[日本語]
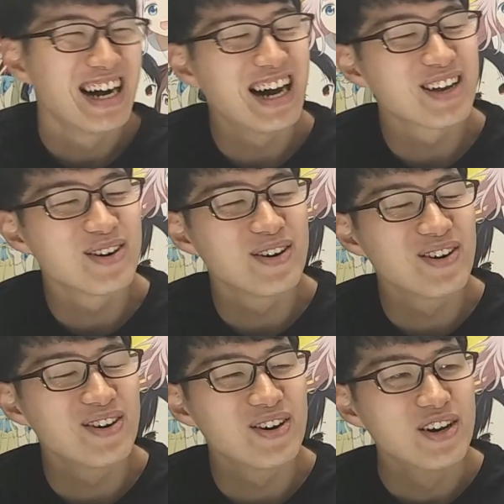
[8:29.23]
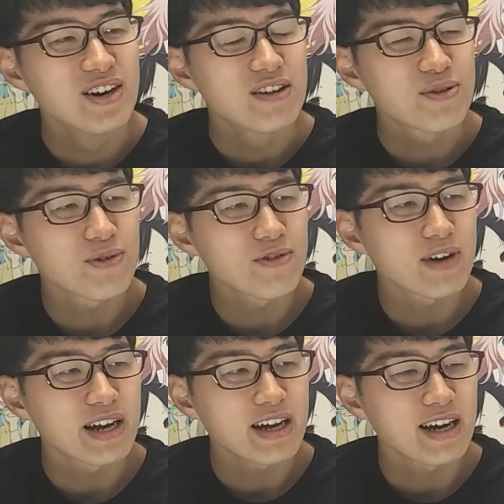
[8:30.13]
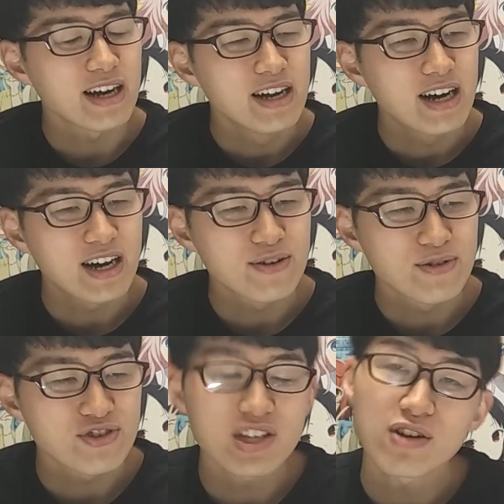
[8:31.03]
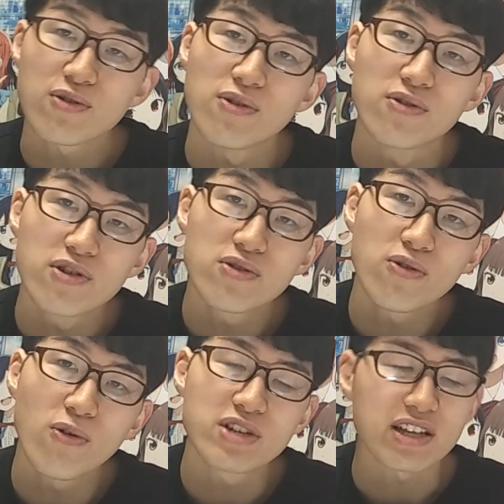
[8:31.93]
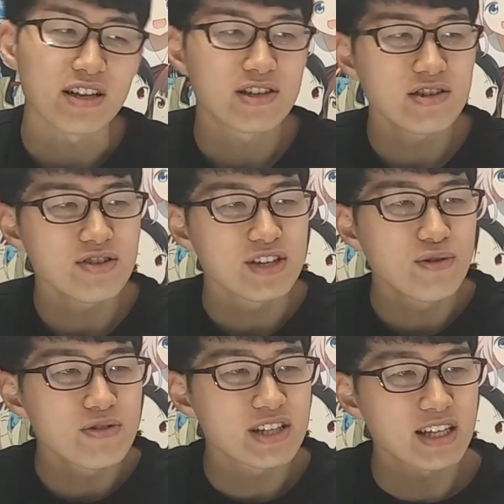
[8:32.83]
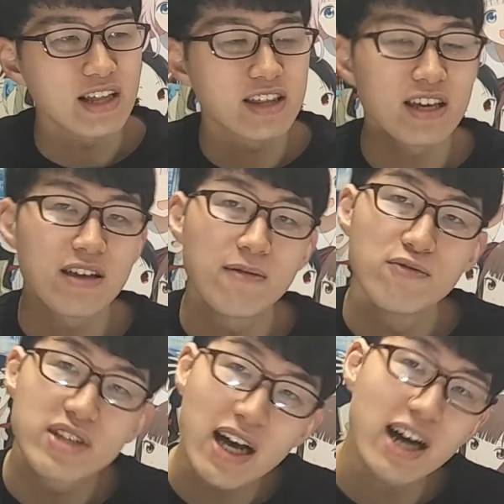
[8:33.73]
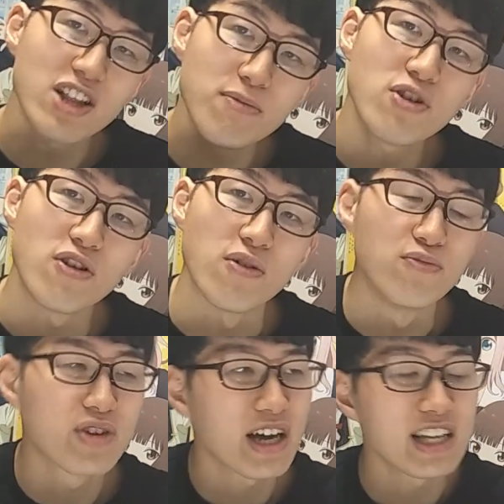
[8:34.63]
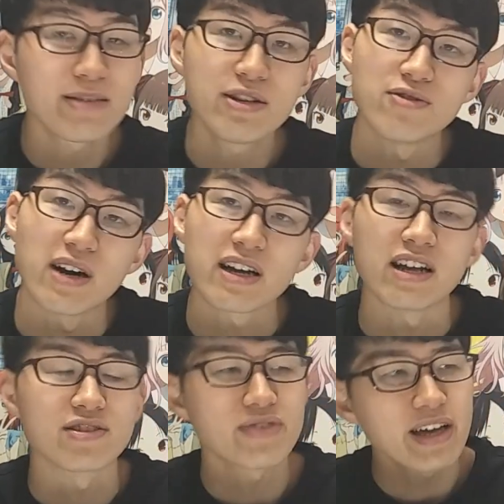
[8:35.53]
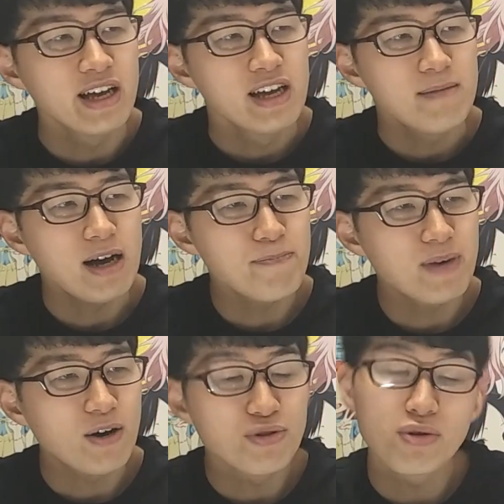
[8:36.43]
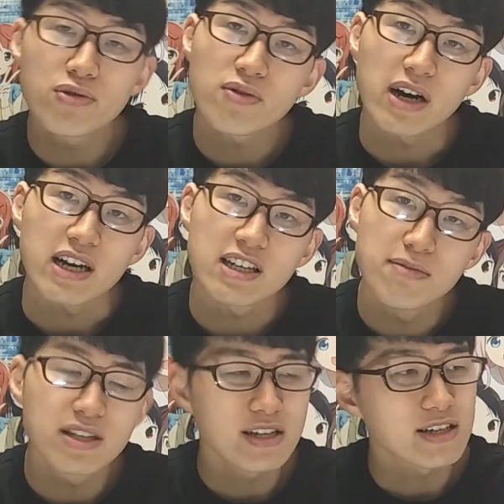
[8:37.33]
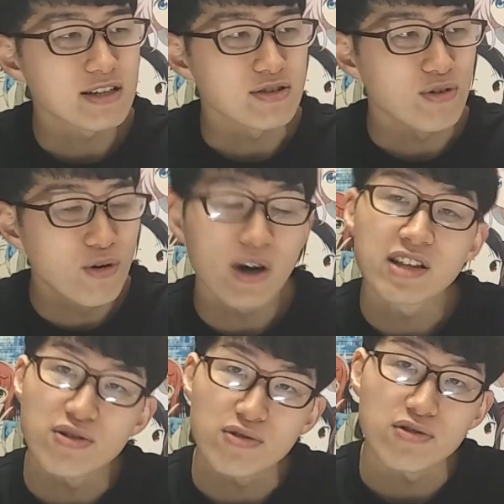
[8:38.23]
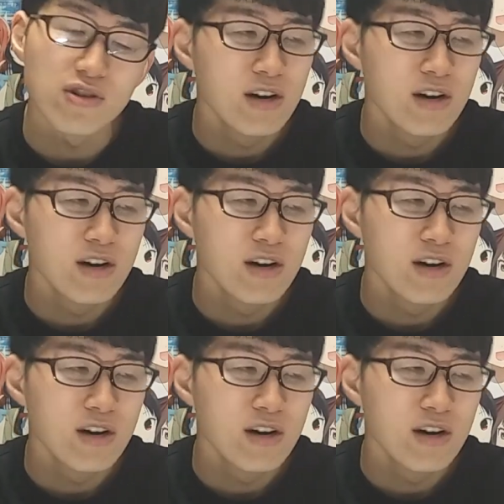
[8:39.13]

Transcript: あのー、ところから、あのー、主人公ロイド・ホージャーってついにヨルさんに疑いの目を向け始めるわけなんですよね。まあ、やっぱ弟が秘密警察、保安局、